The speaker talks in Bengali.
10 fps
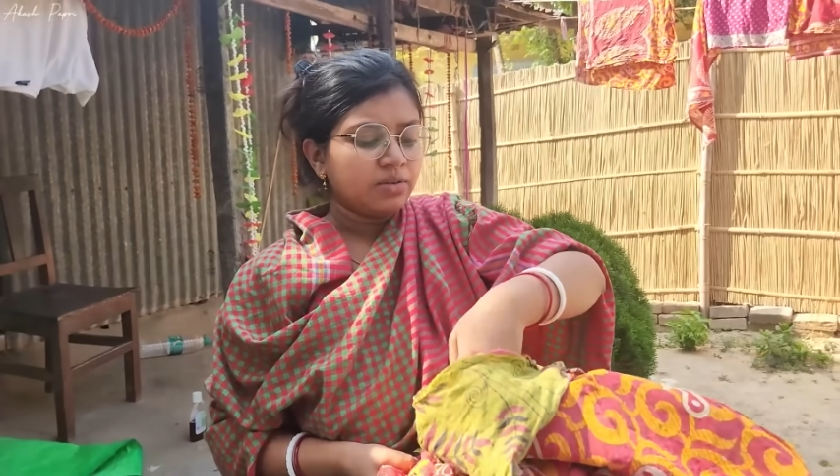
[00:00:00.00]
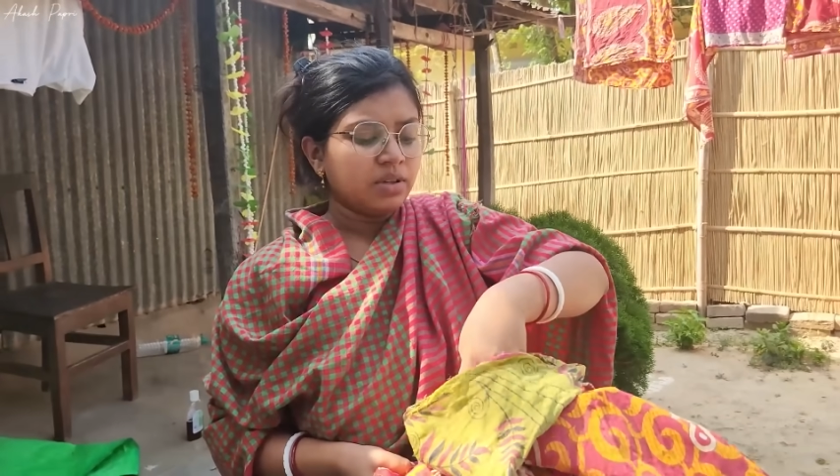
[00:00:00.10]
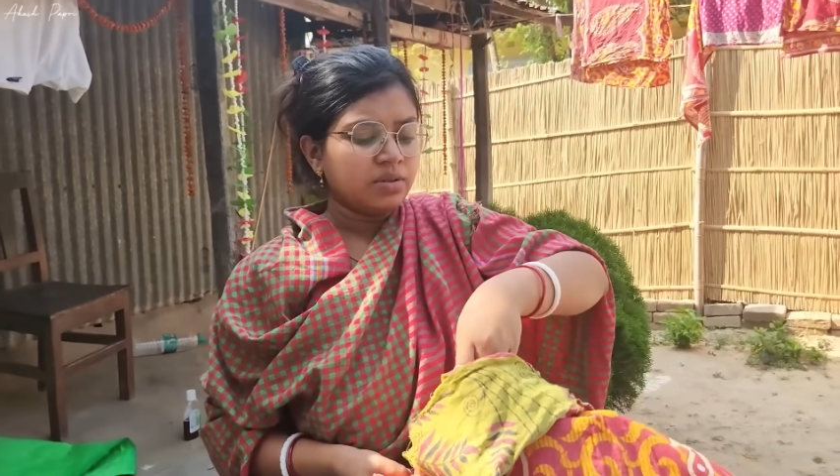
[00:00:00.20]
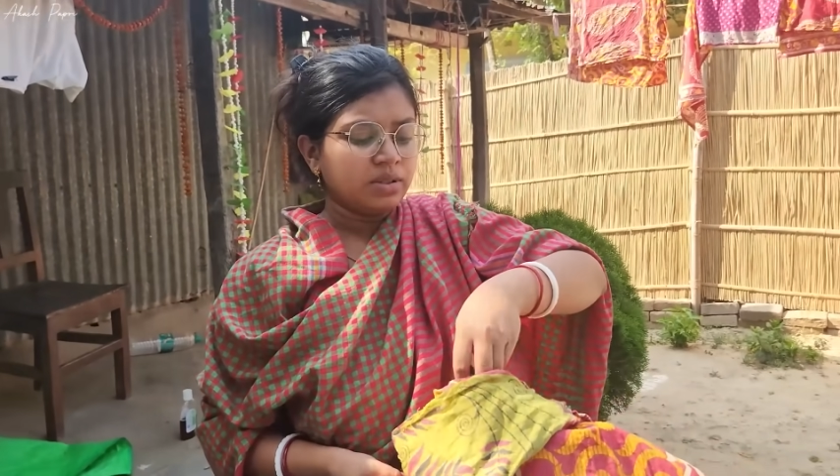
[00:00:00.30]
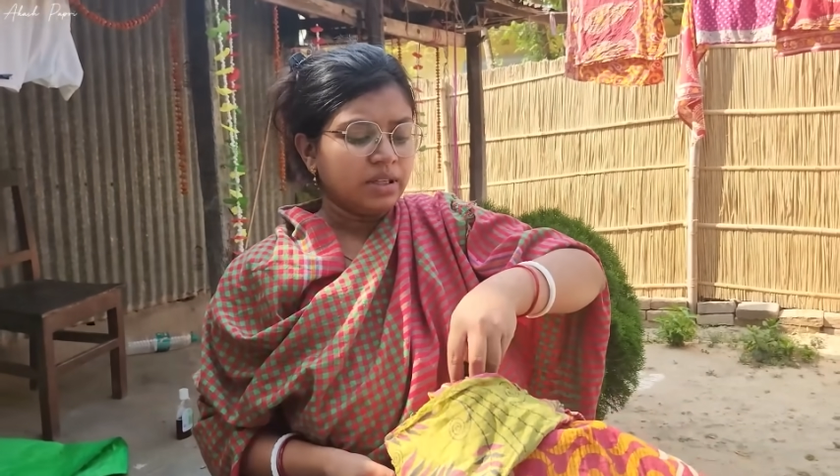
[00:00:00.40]
করে
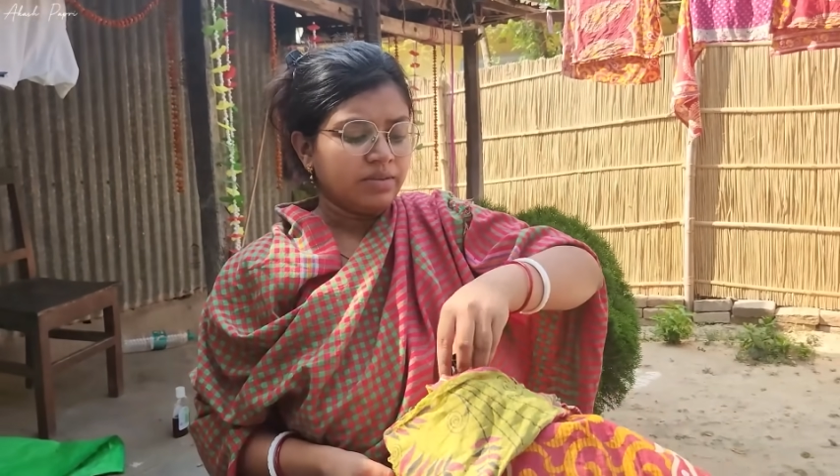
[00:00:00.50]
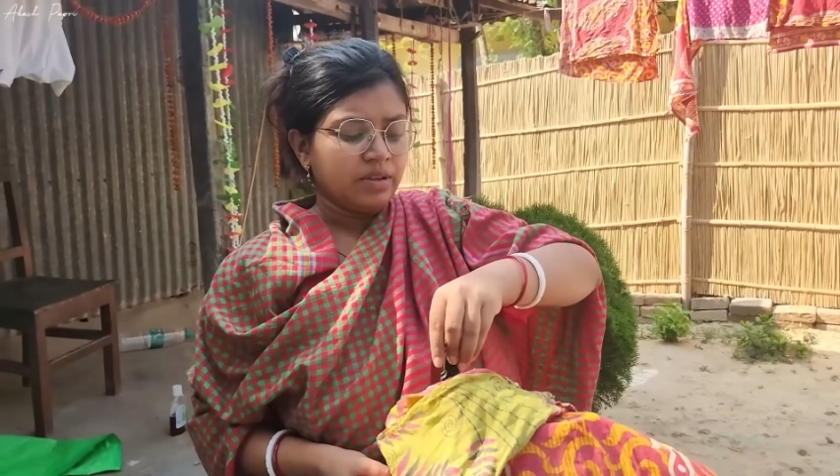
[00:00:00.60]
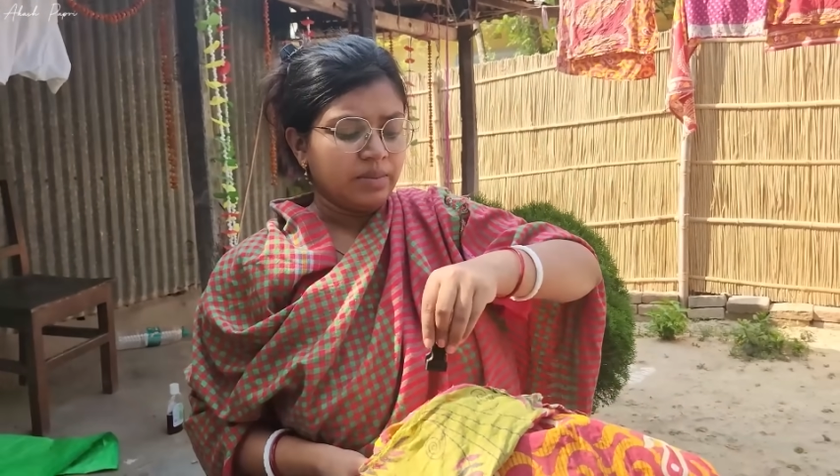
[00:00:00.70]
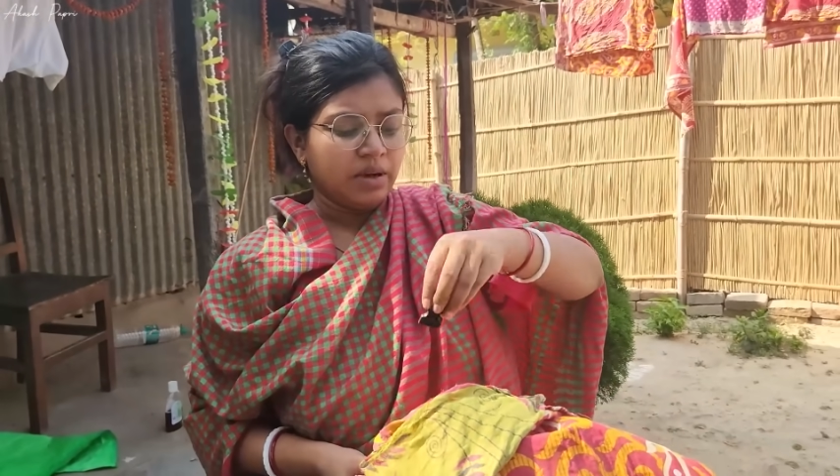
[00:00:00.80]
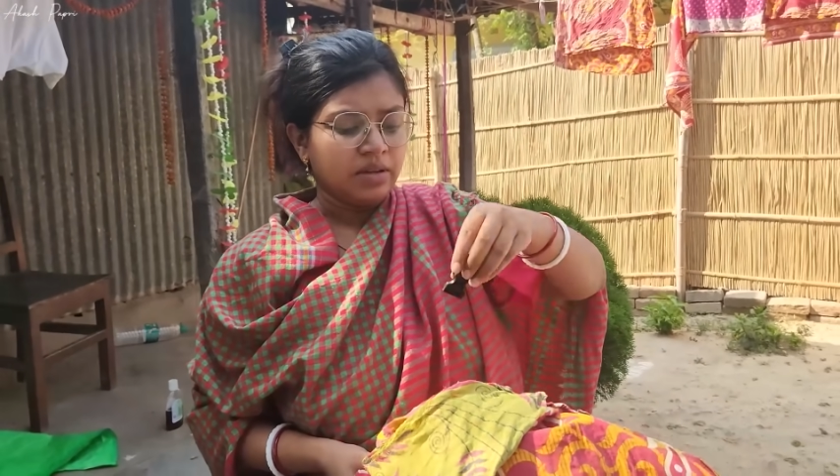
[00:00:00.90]
ছিঁড়ে
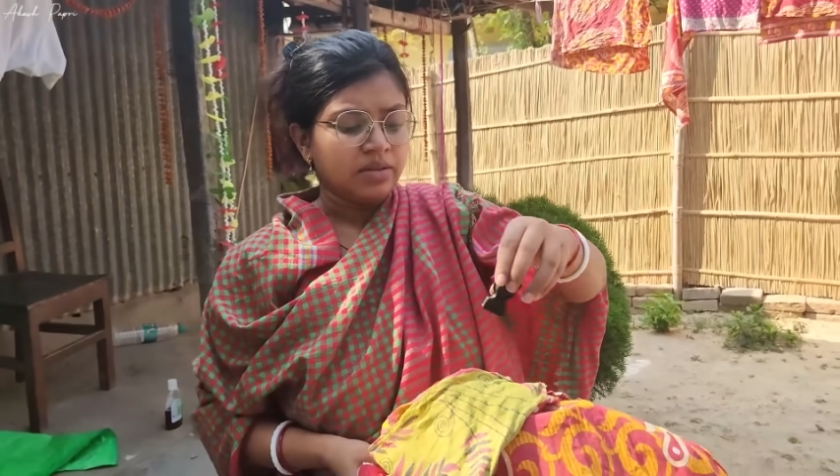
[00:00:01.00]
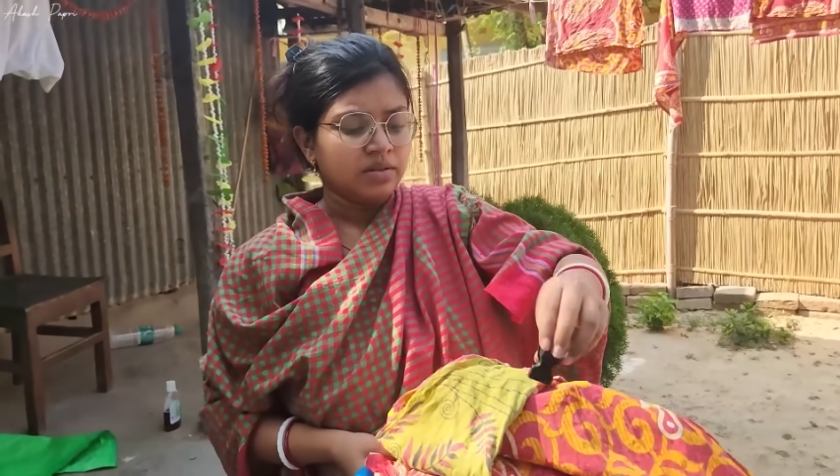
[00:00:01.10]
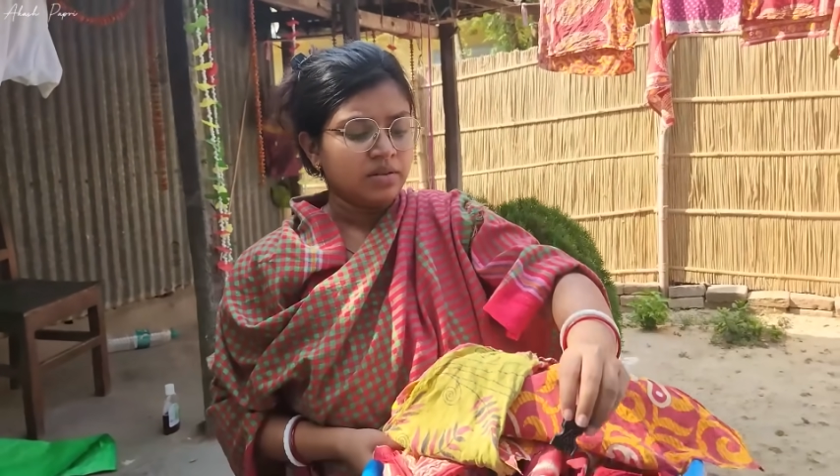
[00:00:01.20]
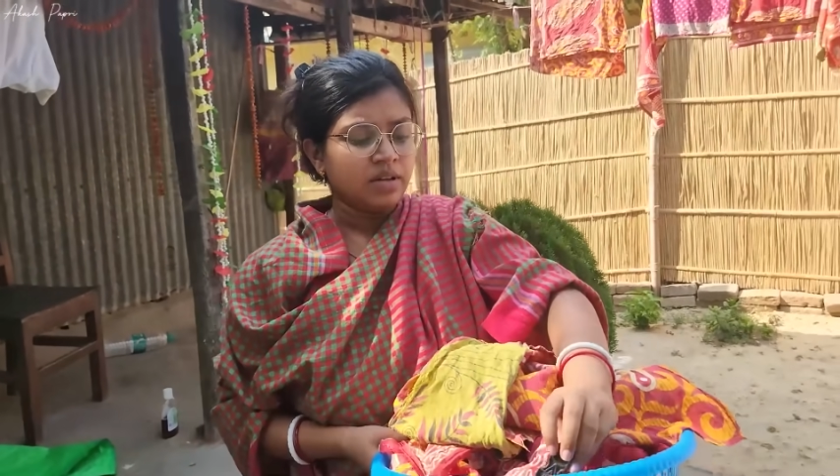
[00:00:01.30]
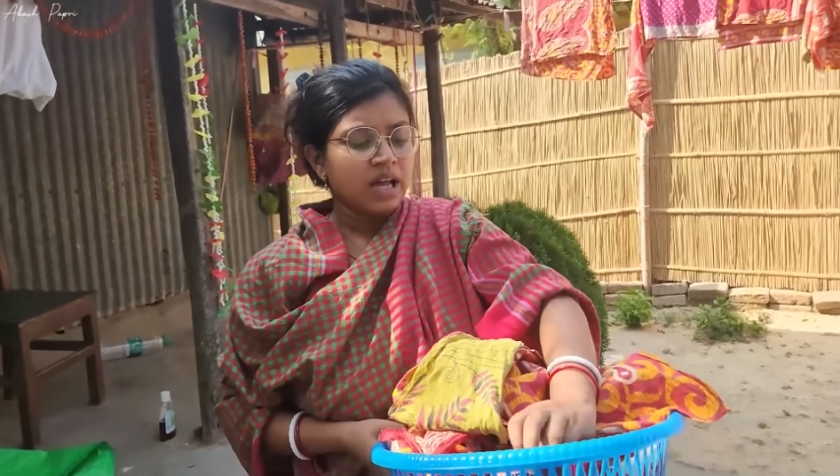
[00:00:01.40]
ফেলবা
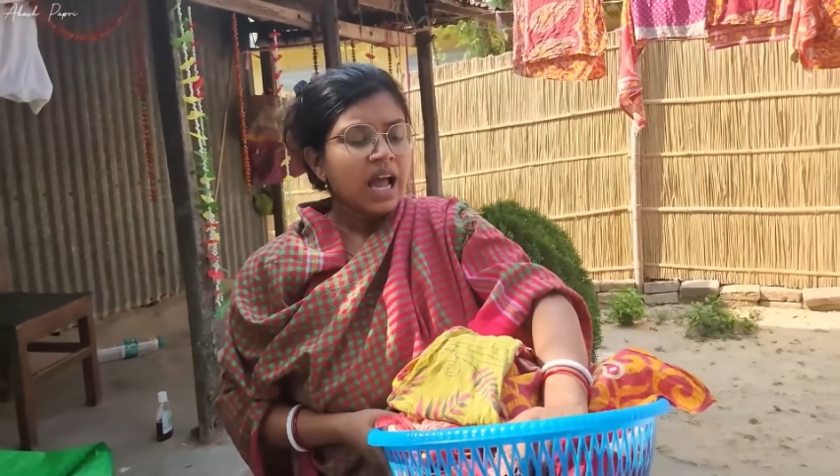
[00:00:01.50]
হ্যাঁ